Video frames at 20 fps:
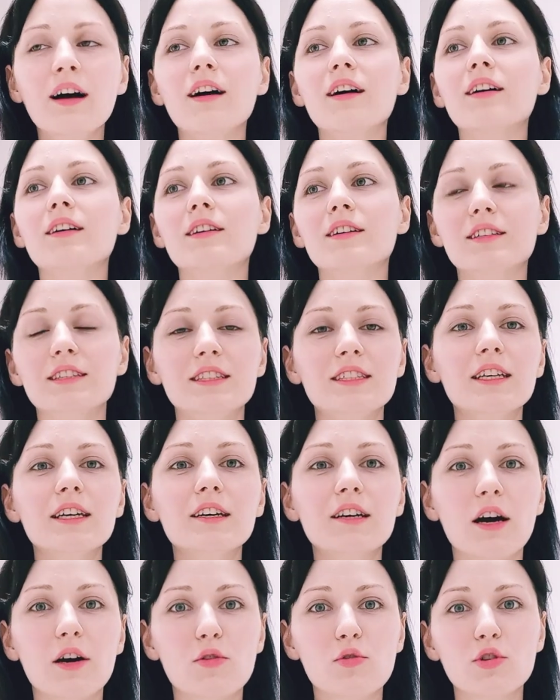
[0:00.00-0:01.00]
э, где
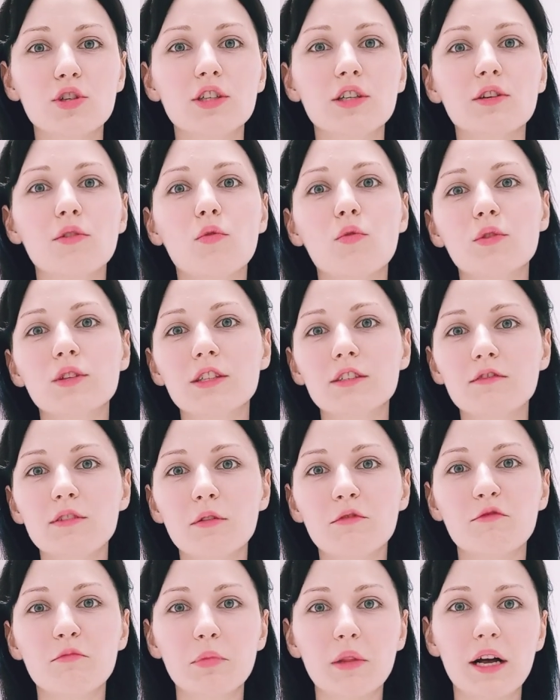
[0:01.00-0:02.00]
хорошие
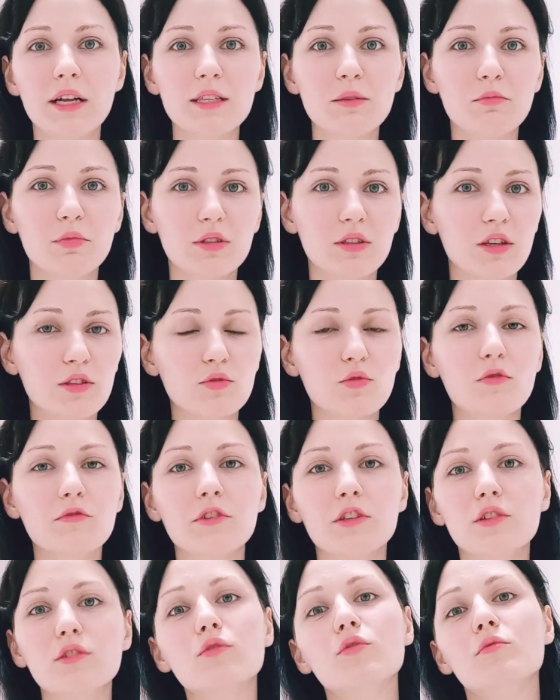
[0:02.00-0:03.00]
отзывы в плане
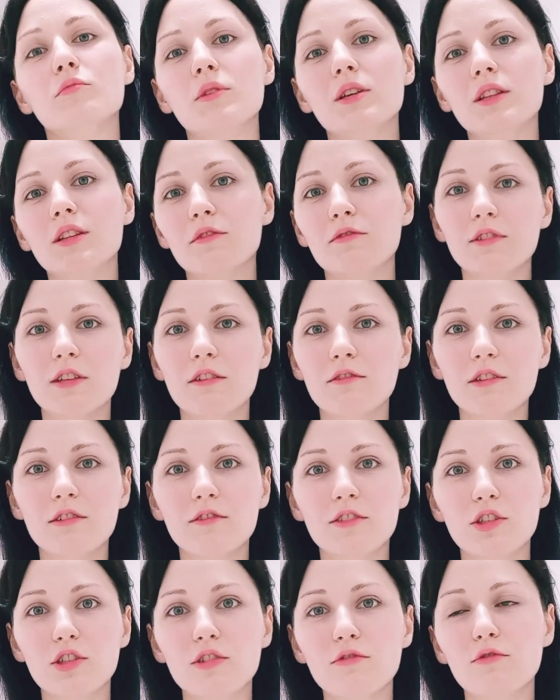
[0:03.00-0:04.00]
подготовки документов на
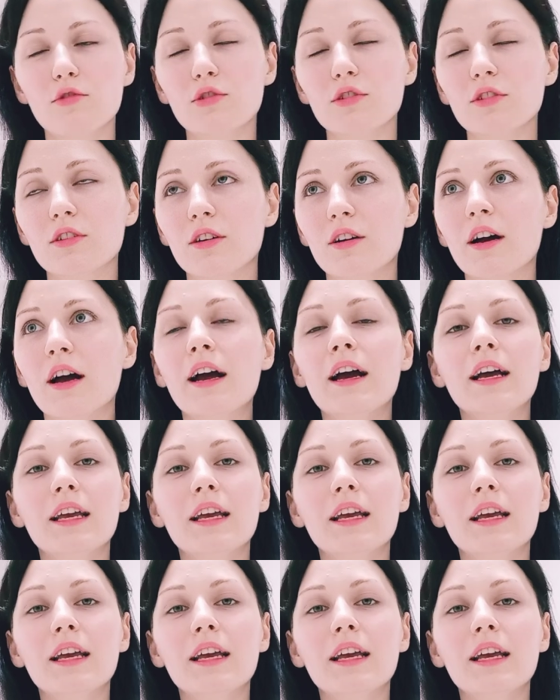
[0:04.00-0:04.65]
вывоз животных